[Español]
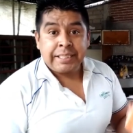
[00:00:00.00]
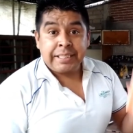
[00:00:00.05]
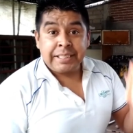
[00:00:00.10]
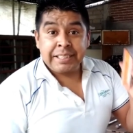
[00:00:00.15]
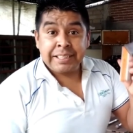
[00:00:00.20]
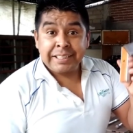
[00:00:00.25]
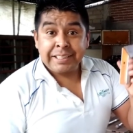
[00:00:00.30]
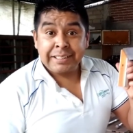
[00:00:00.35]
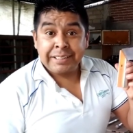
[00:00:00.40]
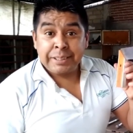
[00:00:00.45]

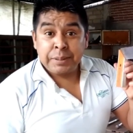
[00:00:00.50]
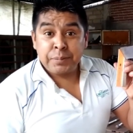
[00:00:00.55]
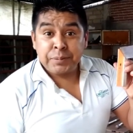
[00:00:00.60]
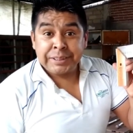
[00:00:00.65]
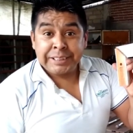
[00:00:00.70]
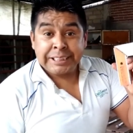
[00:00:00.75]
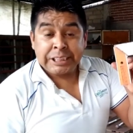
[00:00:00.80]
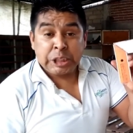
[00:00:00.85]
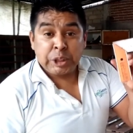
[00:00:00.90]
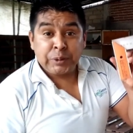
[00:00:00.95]
Y aquí
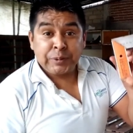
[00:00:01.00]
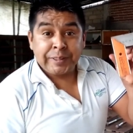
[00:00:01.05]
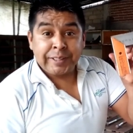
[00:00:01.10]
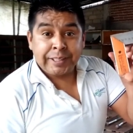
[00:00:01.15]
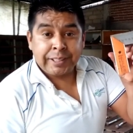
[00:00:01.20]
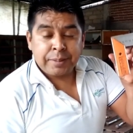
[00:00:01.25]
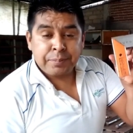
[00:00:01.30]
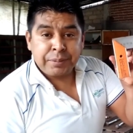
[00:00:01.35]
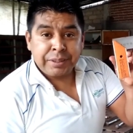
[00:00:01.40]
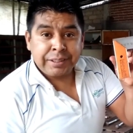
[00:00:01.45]
tenemos esta otra
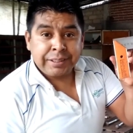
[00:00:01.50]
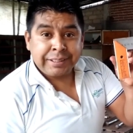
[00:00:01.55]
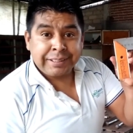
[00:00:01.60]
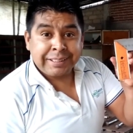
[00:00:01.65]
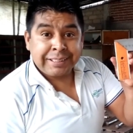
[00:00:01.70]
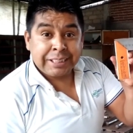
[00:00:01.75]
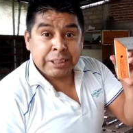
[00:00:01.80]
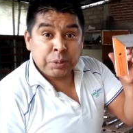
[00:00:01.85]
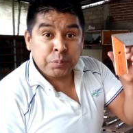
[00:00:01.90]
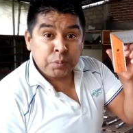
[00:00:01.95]

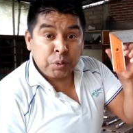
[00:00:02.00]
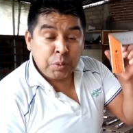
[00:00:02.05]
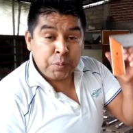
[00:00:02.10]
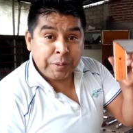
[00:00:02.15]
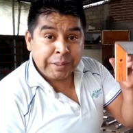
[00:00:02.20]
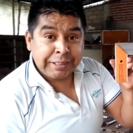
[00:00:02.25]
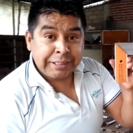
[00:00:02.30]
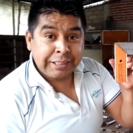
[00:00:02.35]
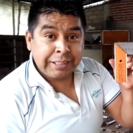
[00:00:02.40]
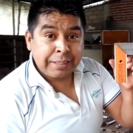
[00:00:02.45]
herramienta que es muy
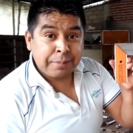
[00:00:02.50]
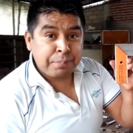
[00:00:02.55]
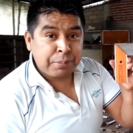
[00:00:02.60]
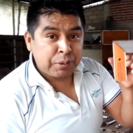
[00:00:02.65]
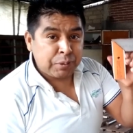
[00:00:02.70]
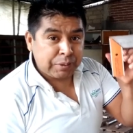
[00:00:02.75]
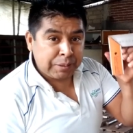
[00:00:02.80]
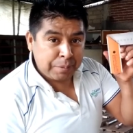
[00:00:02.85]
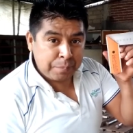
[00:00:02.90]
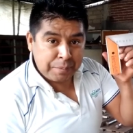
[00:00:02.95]
básica,
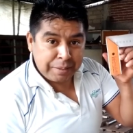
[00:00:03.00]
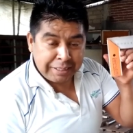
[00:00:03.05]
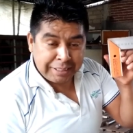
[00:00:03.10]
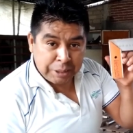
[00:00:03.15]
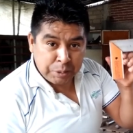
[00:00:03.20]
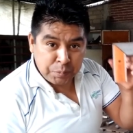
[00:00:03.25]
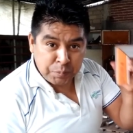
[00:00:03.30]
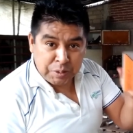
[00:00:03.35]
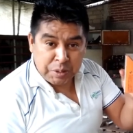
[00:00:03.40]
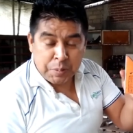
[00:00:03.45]
pero también
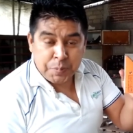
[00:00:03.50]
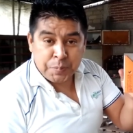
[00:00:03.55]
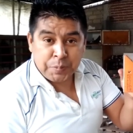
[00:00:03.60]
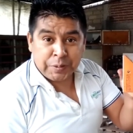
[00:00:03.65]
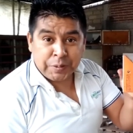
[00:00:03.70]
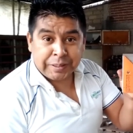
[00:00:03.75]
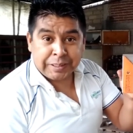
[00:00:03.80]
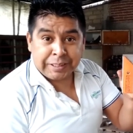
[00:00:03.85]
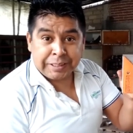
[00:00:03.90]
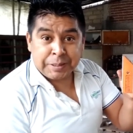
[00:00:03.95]
es muy
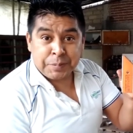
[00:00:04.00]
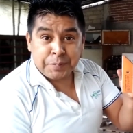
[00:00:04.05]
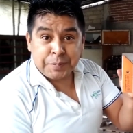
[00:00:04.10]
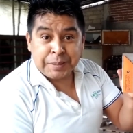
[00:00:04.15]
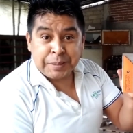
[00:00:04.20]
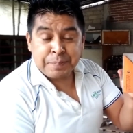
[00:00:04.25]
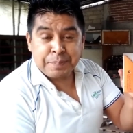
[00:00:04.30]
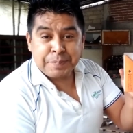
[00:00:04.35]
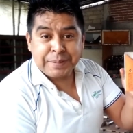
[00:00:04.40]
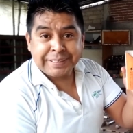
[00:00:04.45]
importante
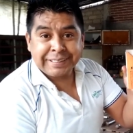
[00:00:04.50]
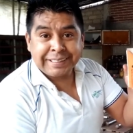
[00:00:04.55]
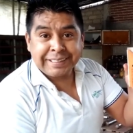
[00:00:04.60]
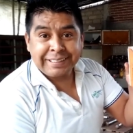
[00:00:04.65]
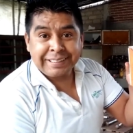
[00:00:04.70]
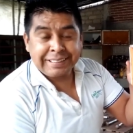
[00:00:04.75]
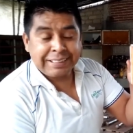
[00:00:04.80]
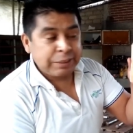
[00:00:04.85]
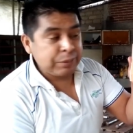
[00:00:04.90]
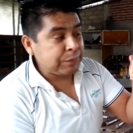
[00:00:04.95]
para
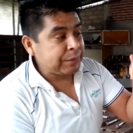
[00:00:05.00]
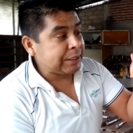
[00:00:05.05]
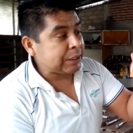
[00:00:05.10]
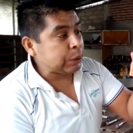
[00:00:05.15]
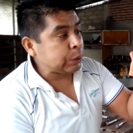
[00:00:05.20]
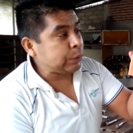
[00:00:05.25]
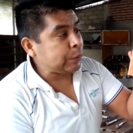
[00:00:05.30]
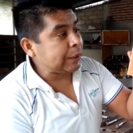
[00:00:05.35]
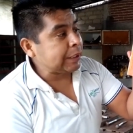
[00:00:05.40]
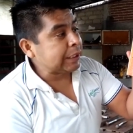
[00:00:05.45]
empezar. Es una
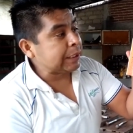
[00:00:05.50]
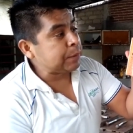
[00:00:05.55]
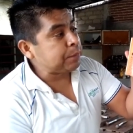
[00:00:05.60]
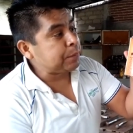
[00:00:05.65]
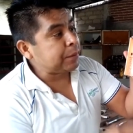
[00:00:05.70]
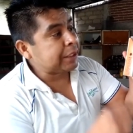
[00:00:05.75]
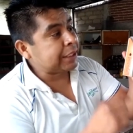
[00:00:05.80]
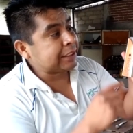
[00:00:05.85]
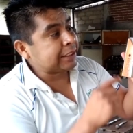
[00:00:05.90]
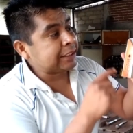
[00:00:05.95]

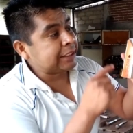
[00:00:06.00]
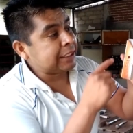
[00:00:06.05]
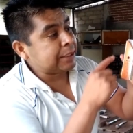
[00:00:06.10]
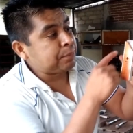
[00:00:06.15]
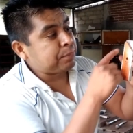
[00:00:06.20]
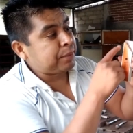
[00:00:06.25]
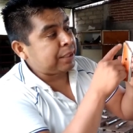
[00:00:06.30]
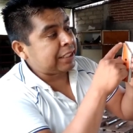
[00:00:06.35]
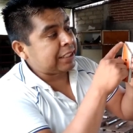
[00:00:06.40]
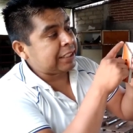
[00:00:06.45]
escuadra para hacer
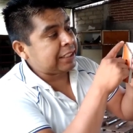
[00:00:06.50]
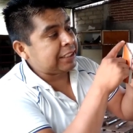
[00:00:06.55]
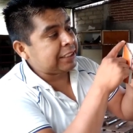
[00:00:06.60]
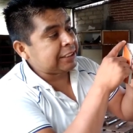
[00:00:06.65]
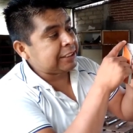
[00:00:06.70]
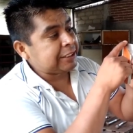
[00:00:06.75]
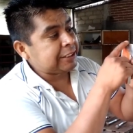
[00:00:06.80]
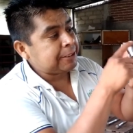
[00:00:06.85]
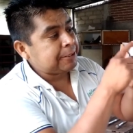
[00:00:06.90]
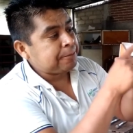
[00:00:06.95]

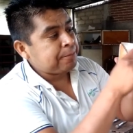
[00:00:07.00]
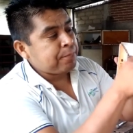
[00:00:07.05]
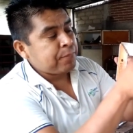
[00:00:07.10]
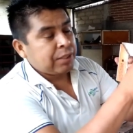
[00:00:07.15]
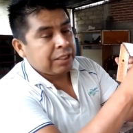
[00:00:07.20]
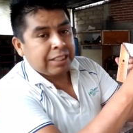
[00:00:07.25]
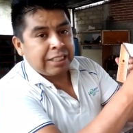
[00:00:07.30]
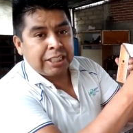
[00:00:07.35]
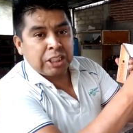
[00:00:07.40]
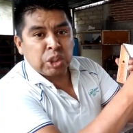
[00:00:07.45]
marcas
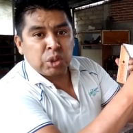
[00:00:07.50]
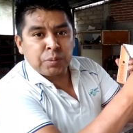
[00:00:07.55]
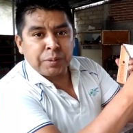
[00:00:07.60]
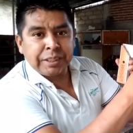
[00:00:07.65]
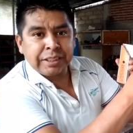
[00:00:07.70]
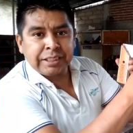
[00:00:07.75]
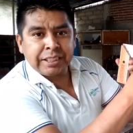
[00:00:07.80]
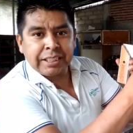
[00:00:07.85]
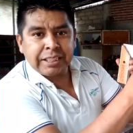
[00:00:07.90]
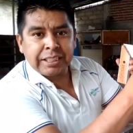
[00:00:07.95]
a
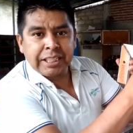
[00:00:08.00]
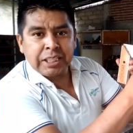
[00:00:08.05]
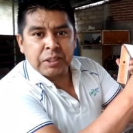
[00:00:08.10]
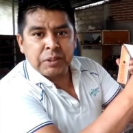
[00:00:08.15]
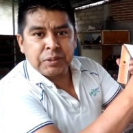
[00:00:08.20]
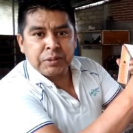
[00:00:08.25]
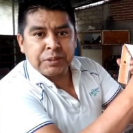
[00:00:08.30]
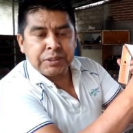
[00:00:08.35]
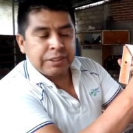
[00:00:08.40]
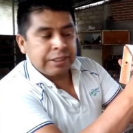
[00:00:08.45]
90
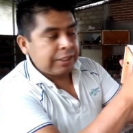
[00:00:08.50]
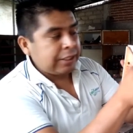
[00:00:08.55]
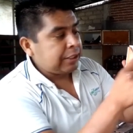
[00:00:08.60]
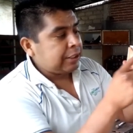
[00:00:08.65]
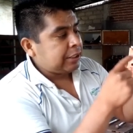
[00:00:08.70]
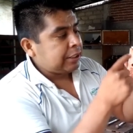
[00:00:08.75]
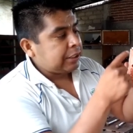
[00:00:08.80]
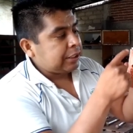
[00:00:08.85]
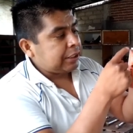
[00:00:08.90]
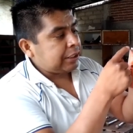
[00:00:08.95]
grados
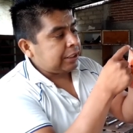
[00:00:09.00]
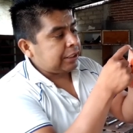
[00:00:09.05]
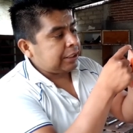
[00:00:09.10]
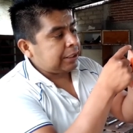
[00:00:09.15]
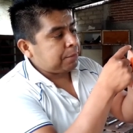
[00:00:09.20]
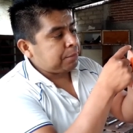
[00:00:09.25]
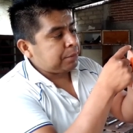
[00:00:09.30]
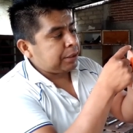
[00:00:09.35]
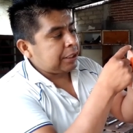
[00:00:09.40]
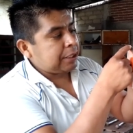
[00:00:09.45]
y
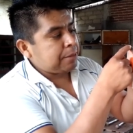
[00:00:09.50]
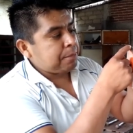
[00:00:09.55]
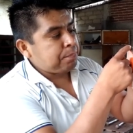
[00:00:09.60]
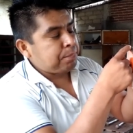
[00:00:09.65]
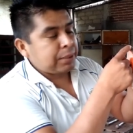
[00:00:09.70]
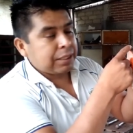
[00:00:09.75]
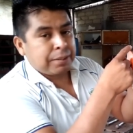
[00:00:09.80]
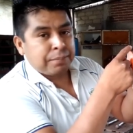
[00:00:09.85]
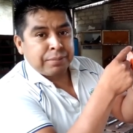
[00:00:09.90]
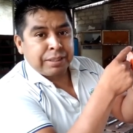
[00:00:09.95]
también
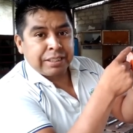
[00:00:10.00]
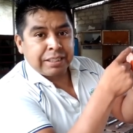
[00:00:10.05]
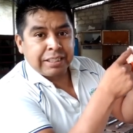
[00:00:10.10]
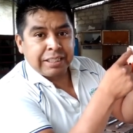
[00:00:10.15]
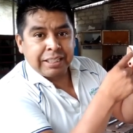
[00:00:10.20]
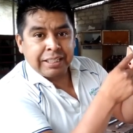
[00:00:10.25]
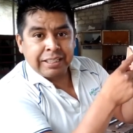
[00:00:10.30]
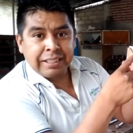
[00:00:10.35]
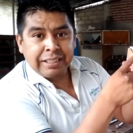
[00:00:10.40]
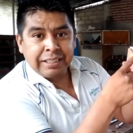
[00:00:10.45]
para
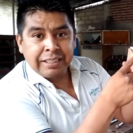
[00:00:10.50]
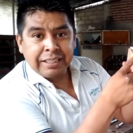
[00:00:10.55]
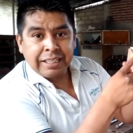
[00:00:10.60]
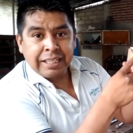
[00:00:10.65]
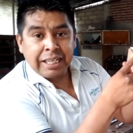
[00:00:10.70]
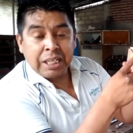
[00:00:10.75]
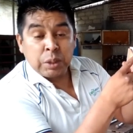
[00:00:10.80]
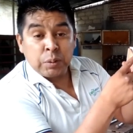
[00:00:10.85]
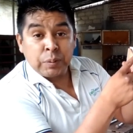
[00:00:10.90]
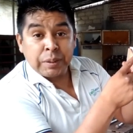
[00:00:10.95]
marcar
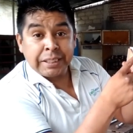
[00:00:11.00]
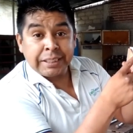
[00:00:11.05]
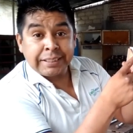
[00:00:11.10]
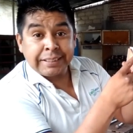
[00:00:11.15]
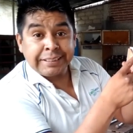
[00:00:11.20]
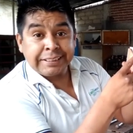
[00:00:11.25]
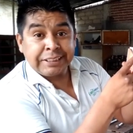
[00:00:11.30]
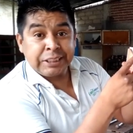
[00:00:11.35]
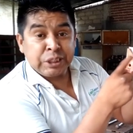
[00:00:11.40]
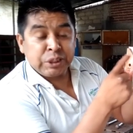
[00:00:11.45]
a
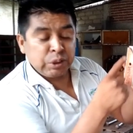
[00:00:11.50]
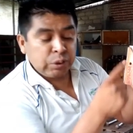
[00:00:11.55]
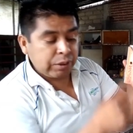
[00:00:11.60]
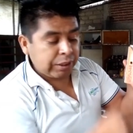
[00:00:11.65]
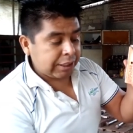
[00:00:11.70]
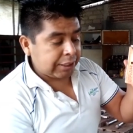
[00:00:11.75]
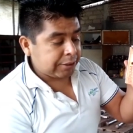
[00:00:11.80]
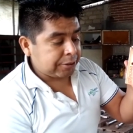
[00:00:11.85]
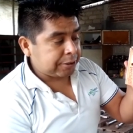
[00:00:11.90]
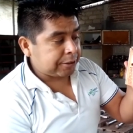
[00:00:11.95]
45
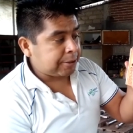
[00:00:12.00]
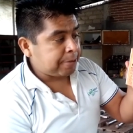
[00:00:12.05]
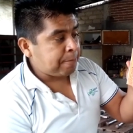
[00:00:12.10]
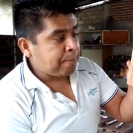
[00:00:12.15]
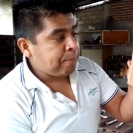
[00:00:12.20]
grados.